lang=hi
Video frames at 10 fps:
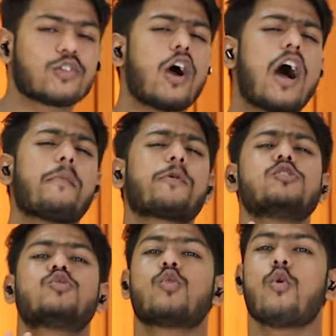सकते हो
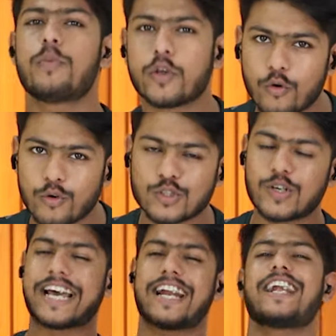आपके जो भी क्यूरीज
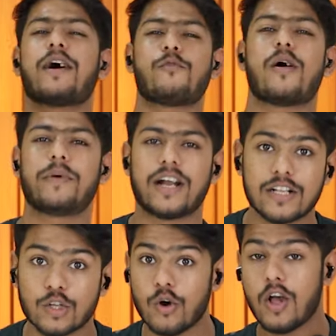हो डायरेक्टली आप वहाँ पे
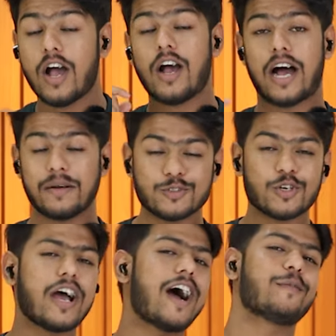डाल दो हम
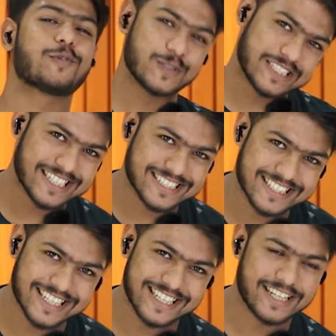जो है आपको उसके आंसर दे